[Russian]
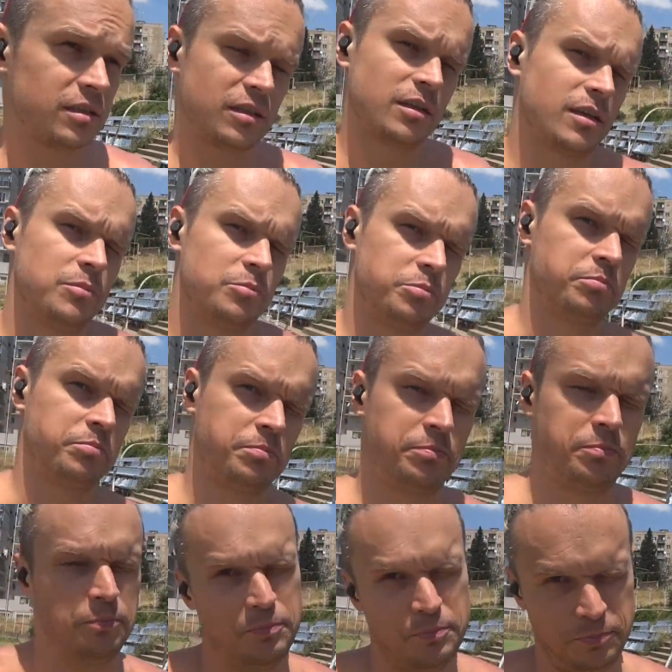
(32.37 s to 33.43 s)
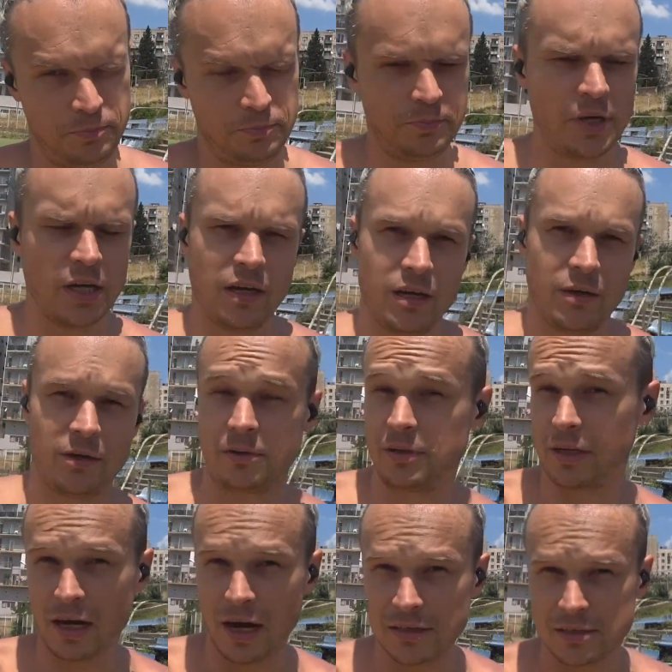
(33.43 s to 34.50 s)
э, э,
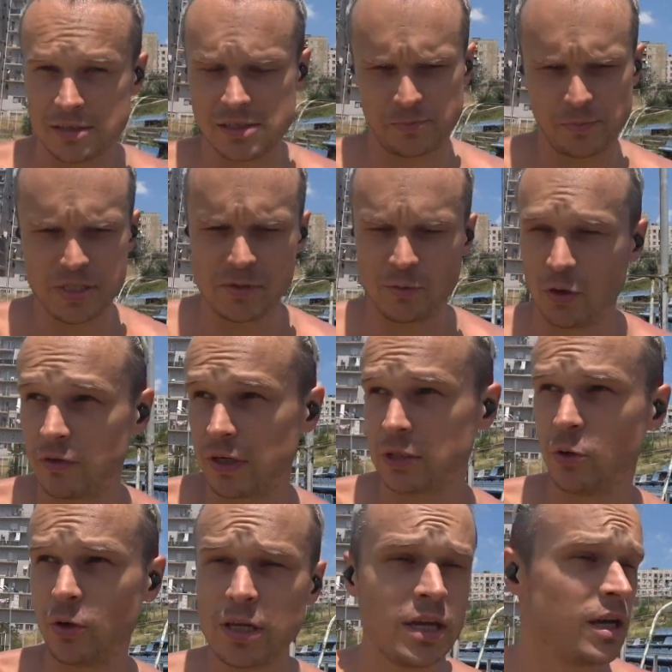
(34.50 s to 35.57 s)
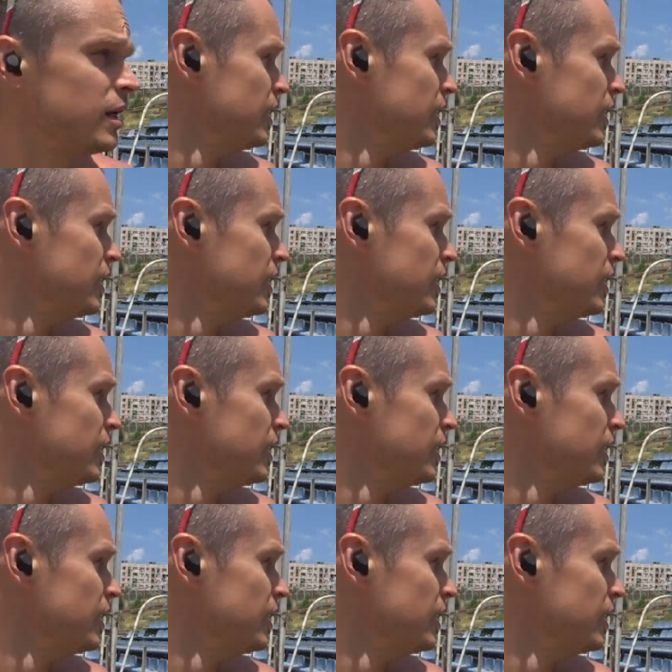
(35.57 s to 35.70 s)
кран с питьевой водой.